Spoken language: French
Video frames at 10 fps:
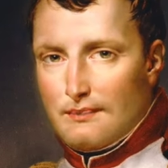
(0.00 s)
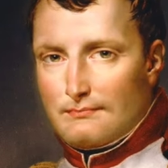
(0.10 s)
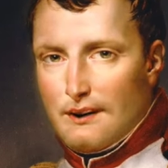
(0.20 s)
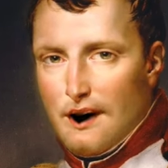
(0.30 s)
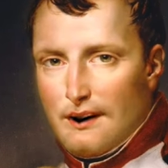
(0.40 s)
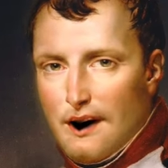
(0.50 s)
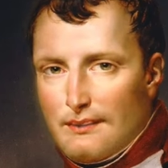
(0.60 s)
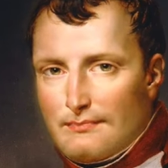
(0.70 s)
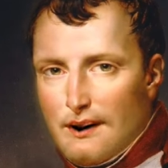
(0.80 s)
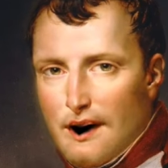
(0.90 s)
J'y
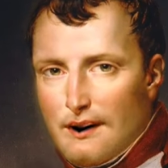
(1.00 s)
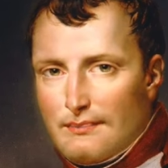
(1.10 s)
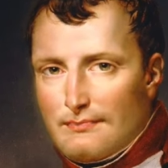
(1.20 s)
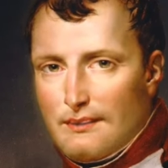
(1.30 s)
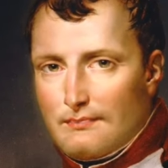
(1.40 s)
meurs le 5 mai